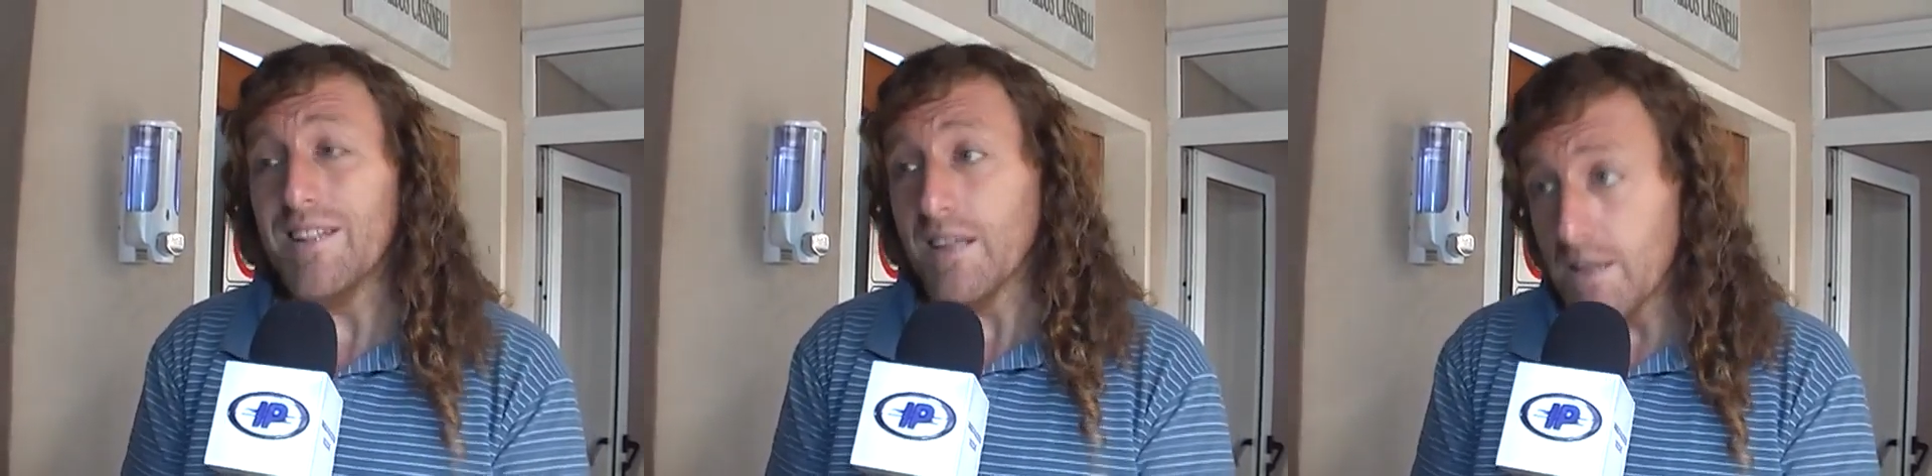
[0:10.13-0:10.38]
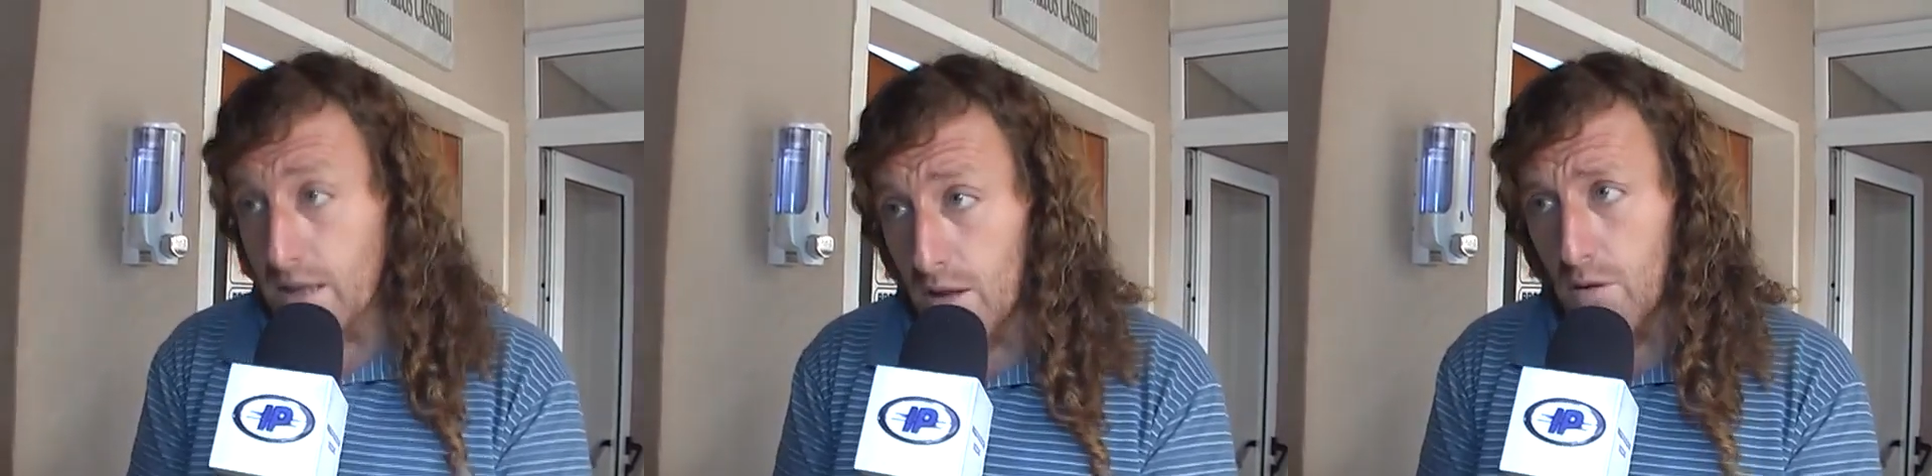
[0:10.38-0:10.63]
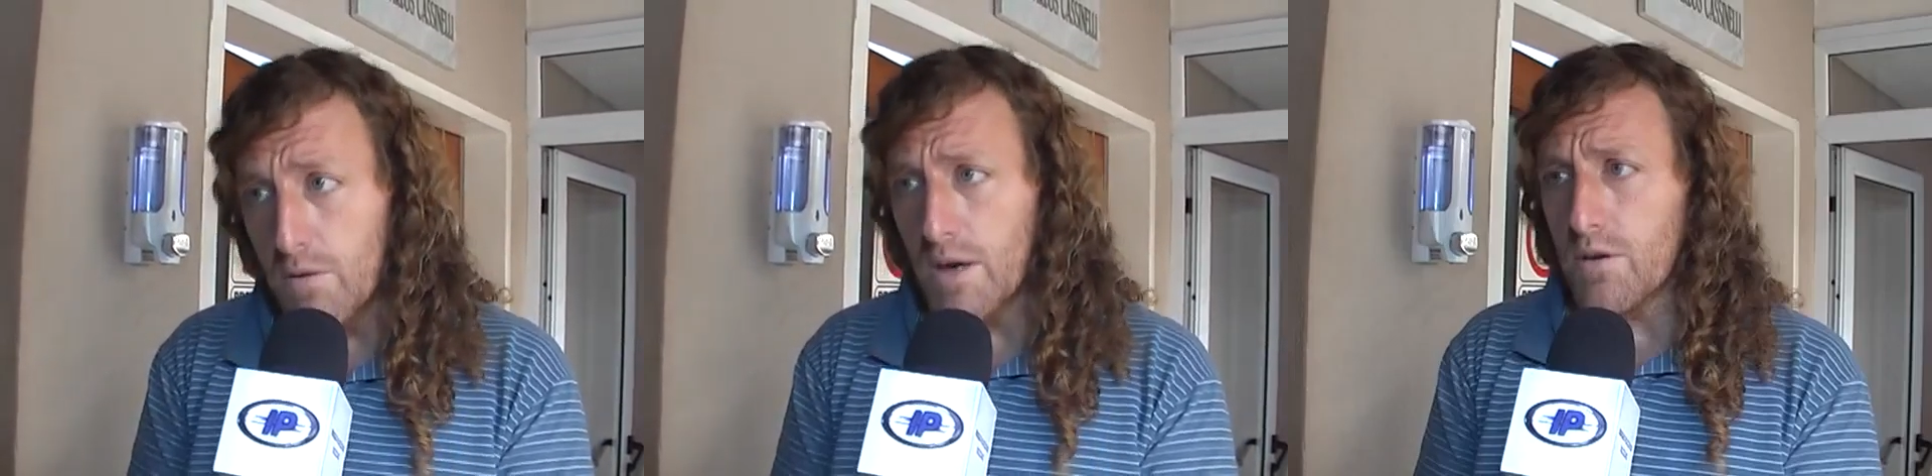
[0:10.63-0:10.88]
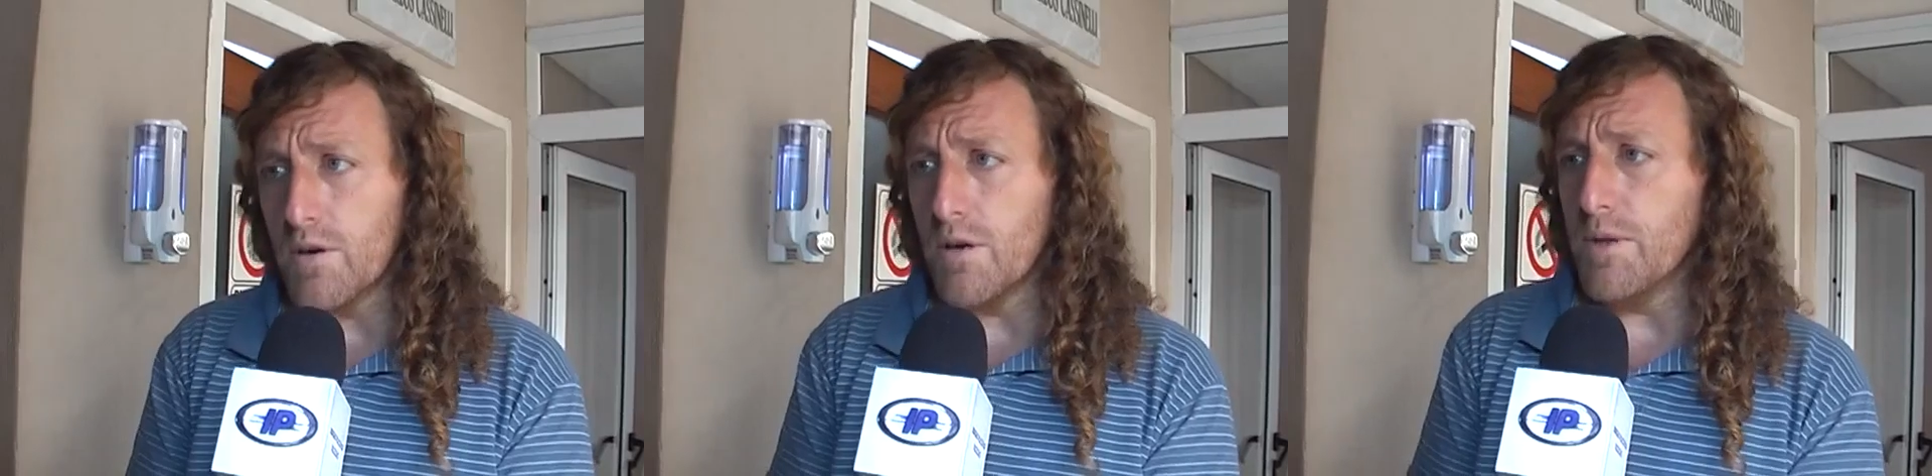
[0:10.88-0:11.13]
intentado
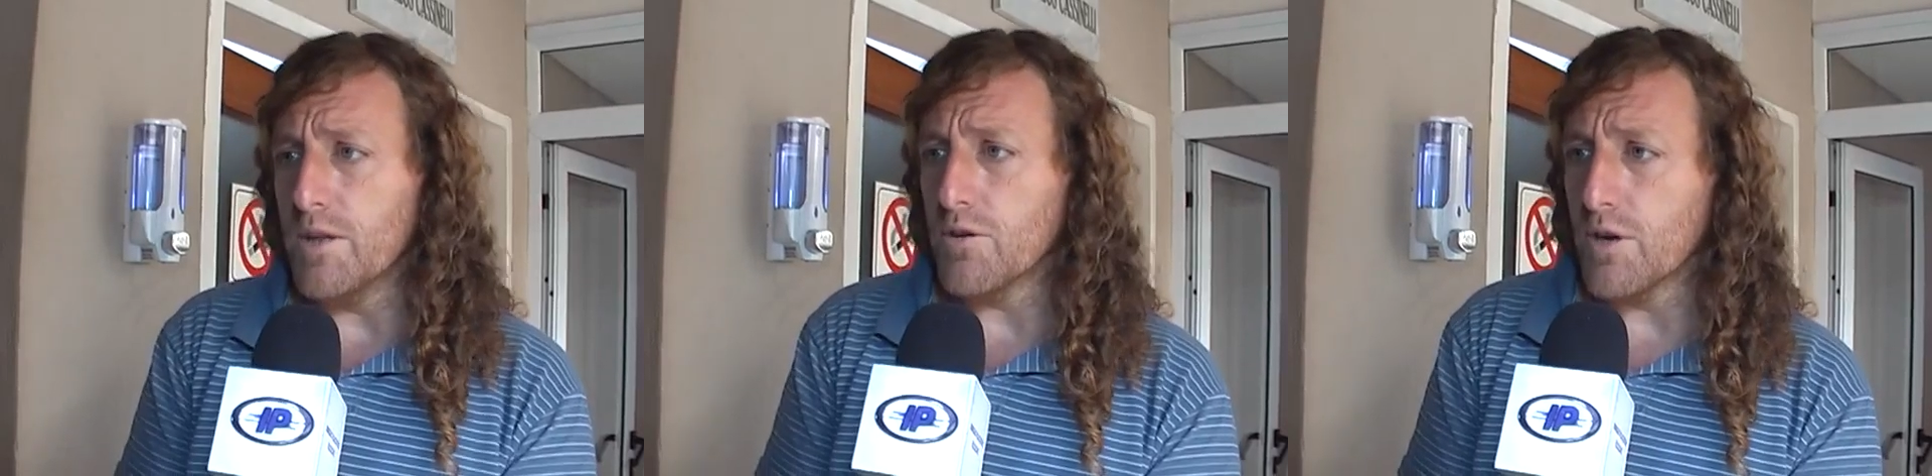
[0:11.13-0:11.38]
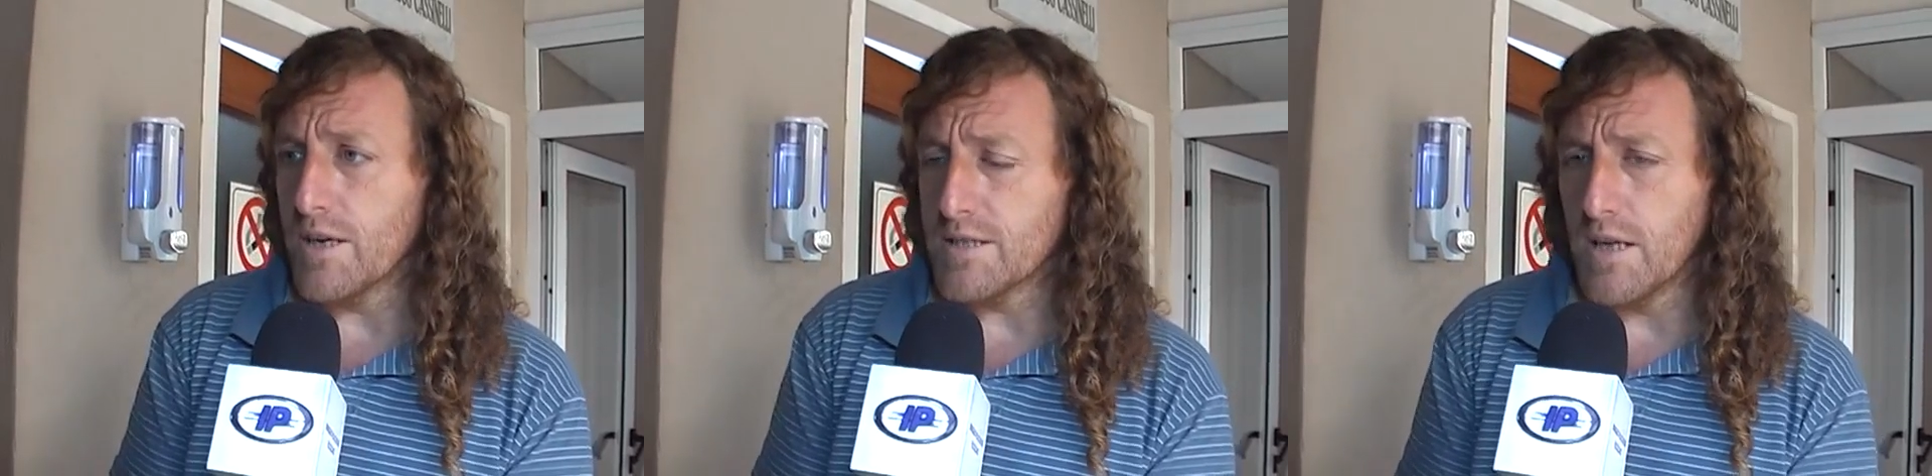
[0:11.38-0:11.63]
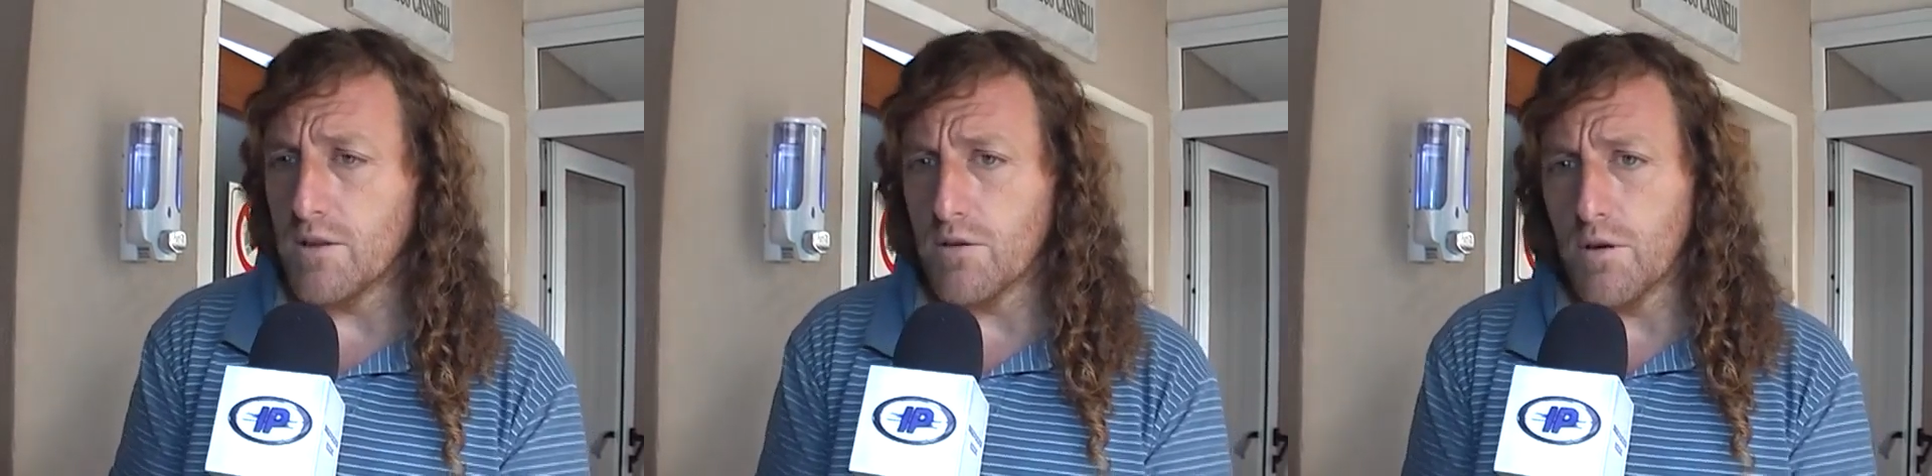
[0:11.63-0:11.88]
hablar con el ministro Casal,